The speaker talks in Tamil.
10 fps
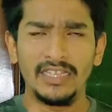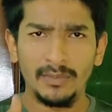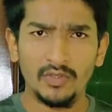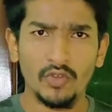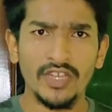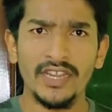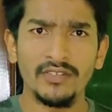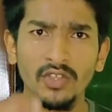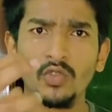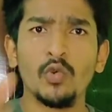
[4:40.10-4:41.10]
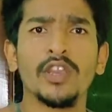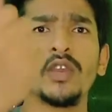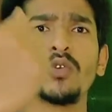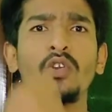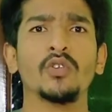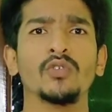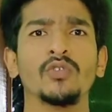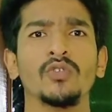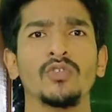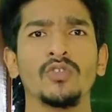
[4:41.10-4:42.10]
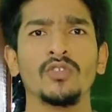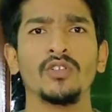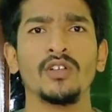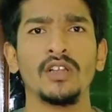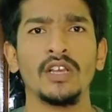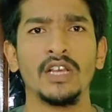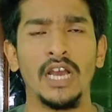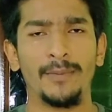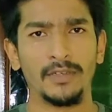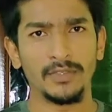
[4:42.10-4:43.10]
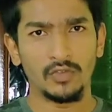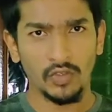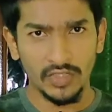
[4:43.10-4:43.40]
நம்ம சொசைட்டி வந்து தூக்கி விடணும் அப்போ நம்ம